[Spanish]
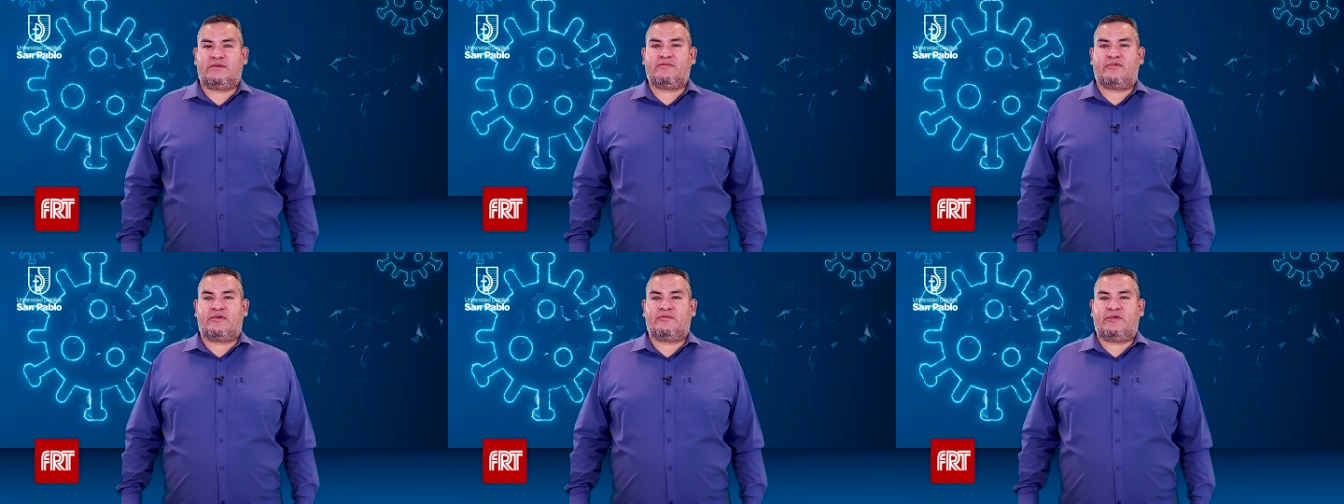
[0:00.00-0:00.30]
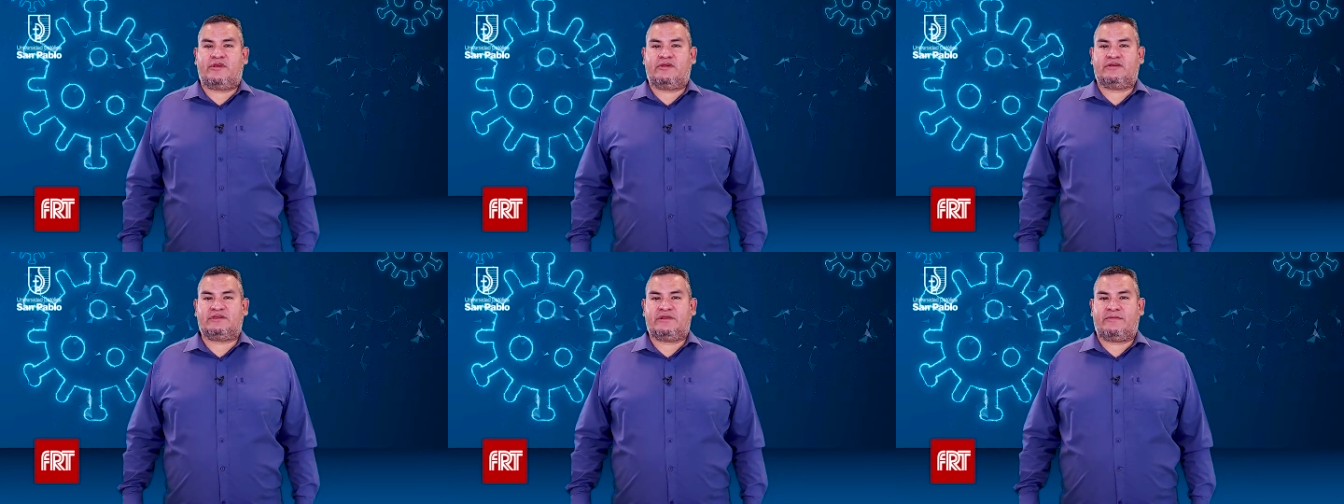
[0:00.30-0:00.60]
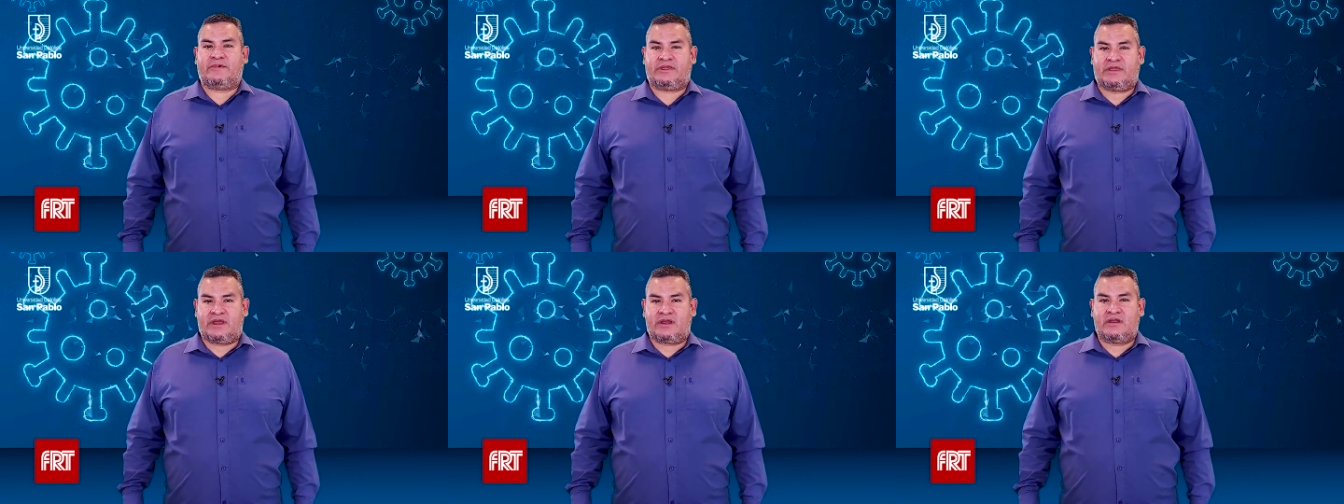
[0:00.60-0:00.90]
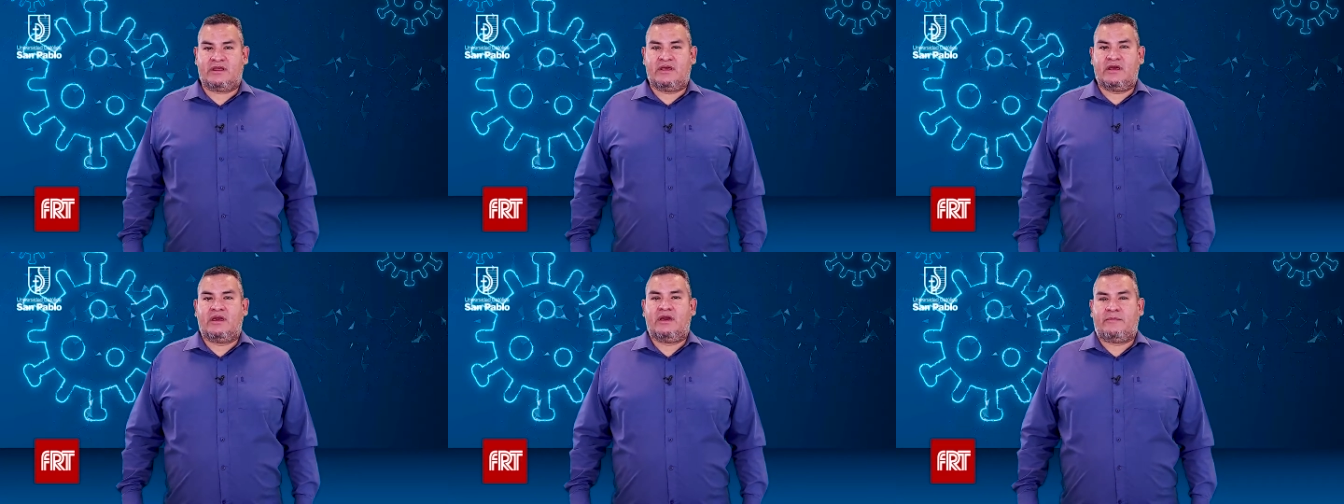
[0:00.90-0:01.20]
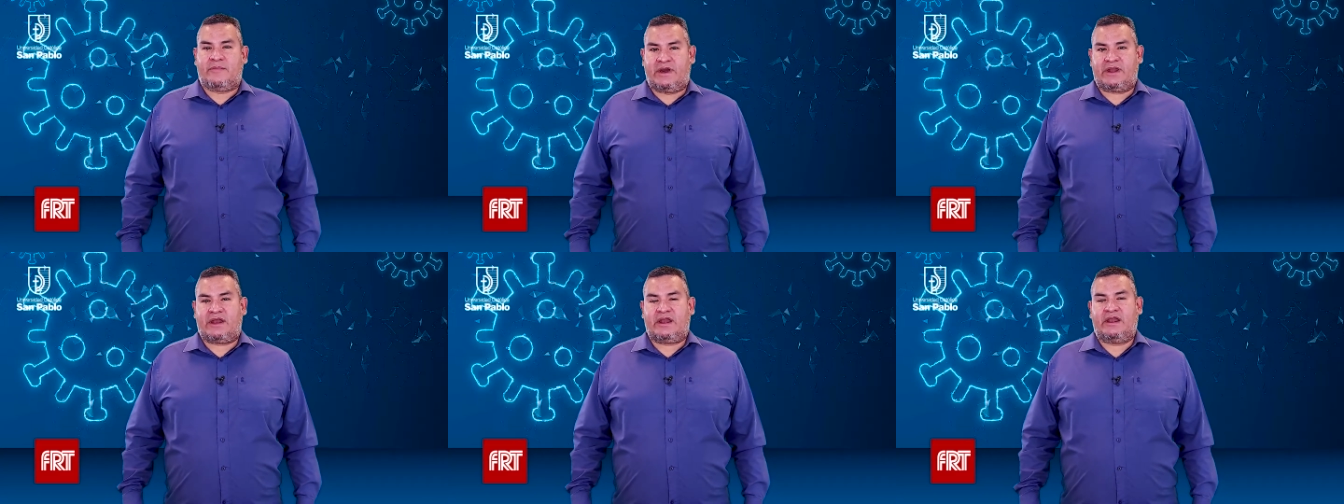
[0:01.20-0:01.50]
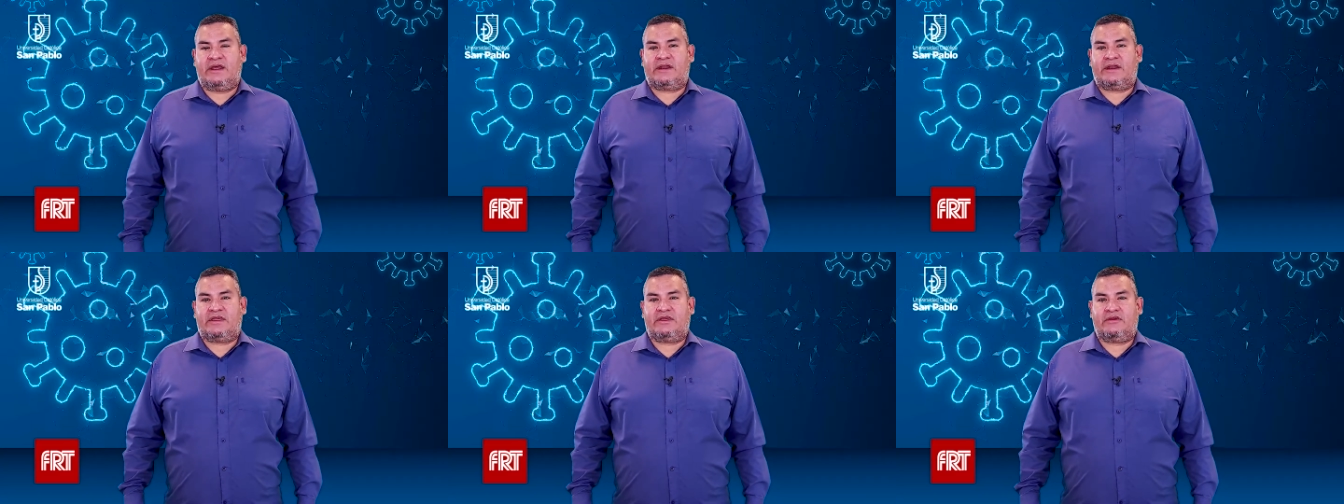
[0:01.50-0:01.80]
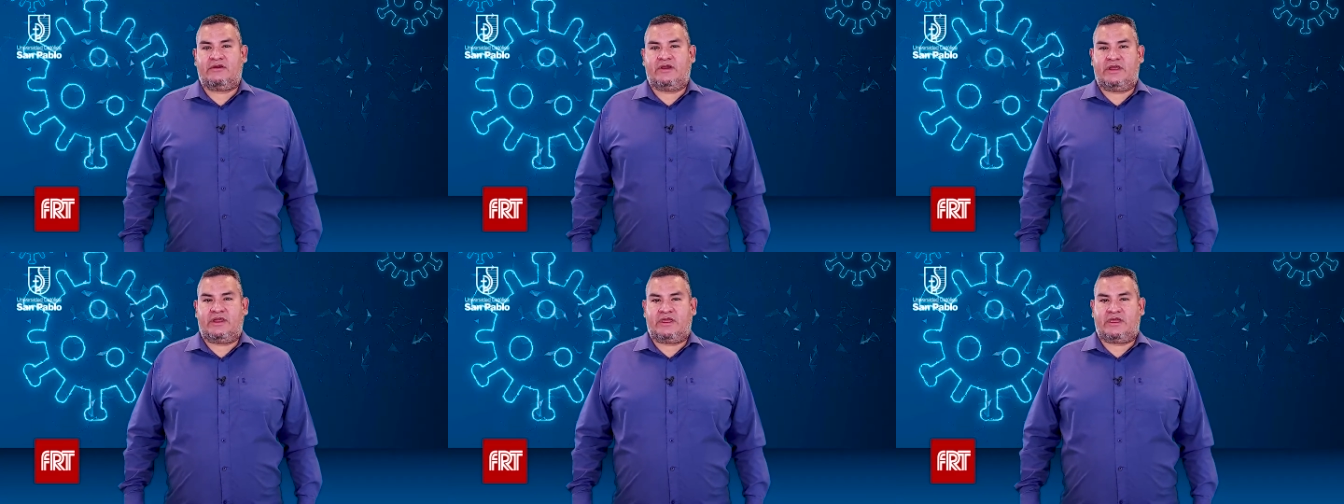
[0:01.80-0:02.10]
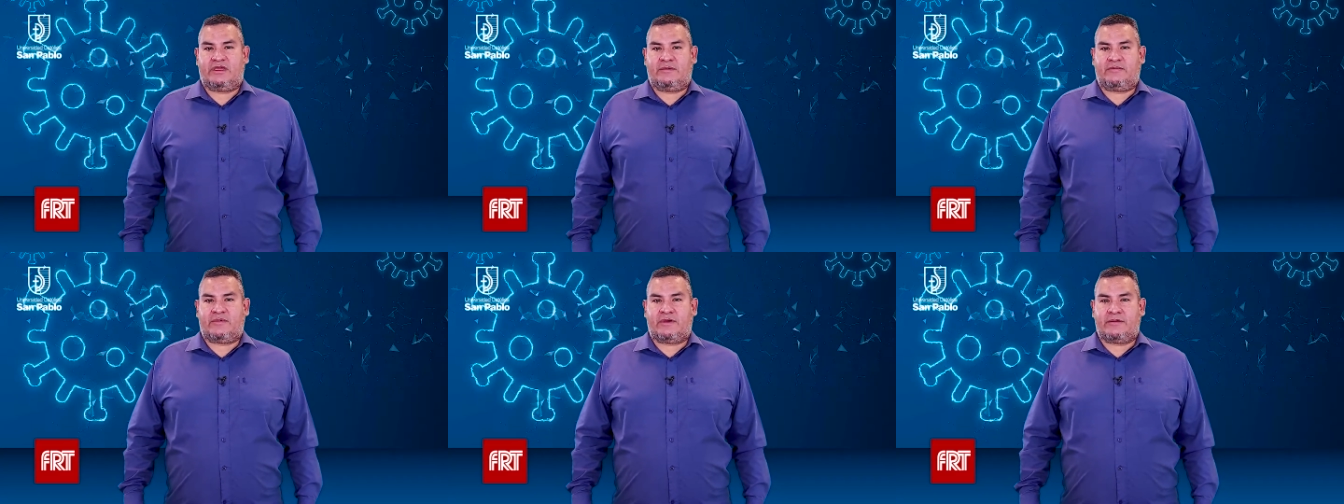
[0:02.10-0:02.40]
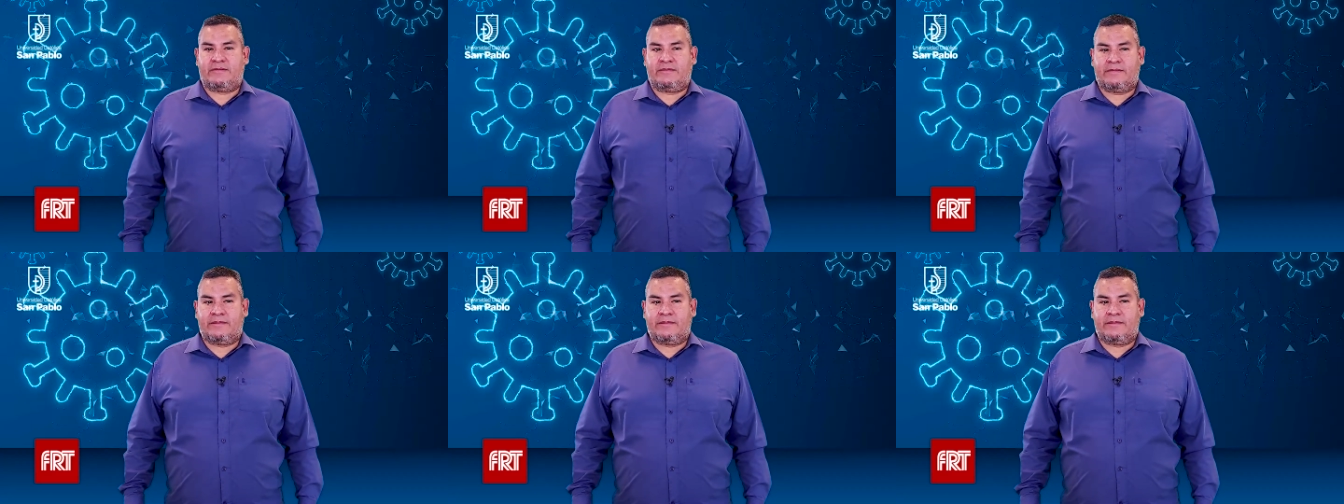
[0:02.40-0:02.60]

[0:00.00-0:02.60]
en promedio semanal para la región Arequipa.